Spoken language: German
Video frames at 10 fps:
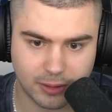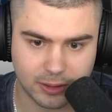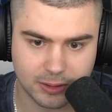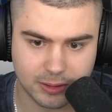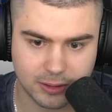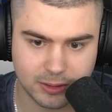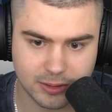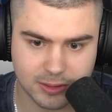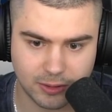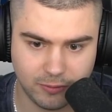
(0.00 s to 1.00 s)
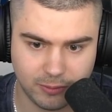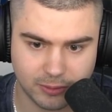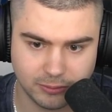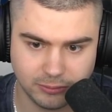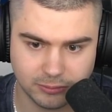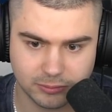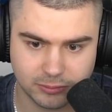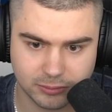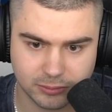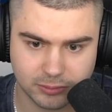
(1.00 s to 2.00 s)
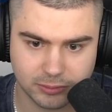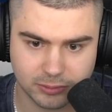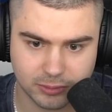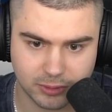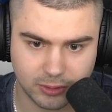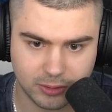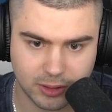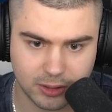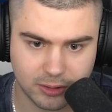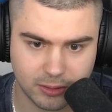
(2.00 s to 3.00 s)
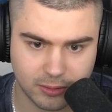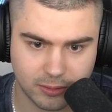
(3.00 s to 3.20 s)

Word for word: Kann ich hier nicht das drauf machen? Doch, geht.